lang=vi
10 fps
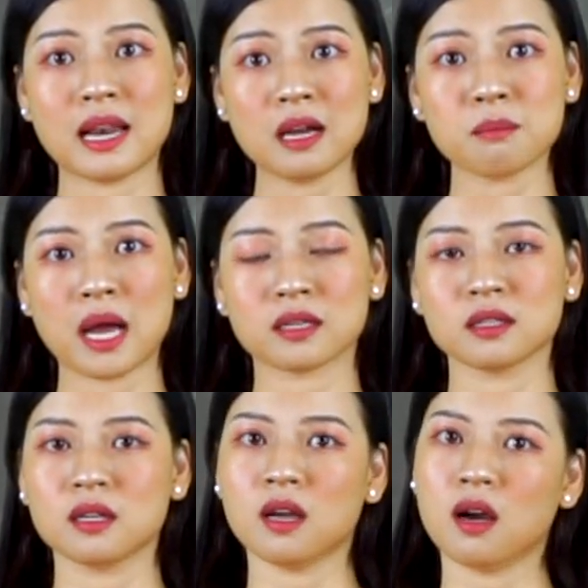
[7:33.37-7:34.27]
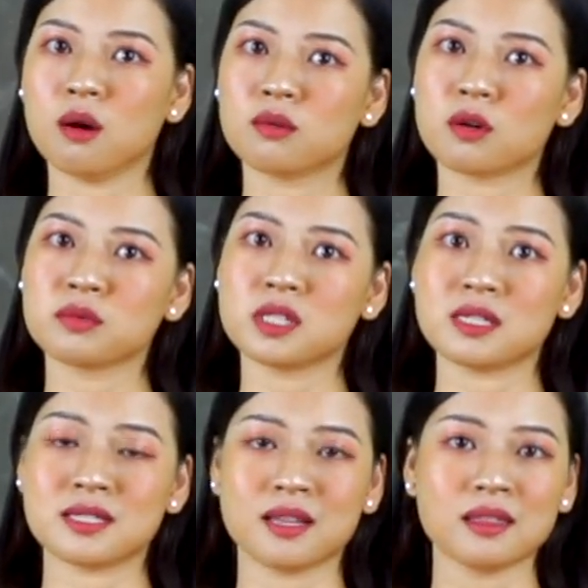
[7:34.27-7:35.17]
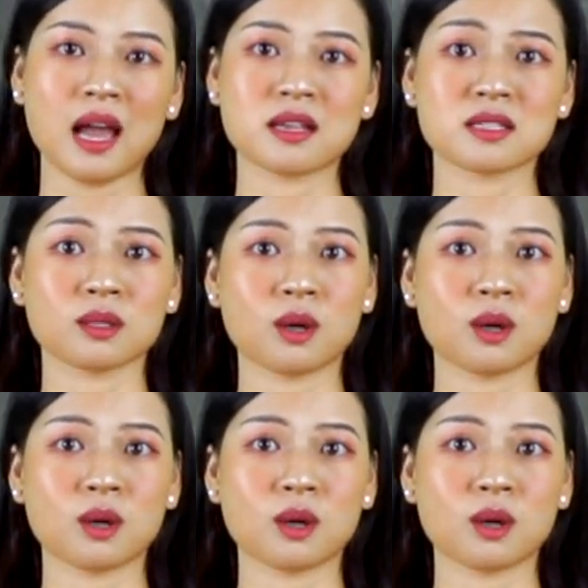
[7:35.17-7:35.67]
lăng bạt, ông không chỉ diễn tả sự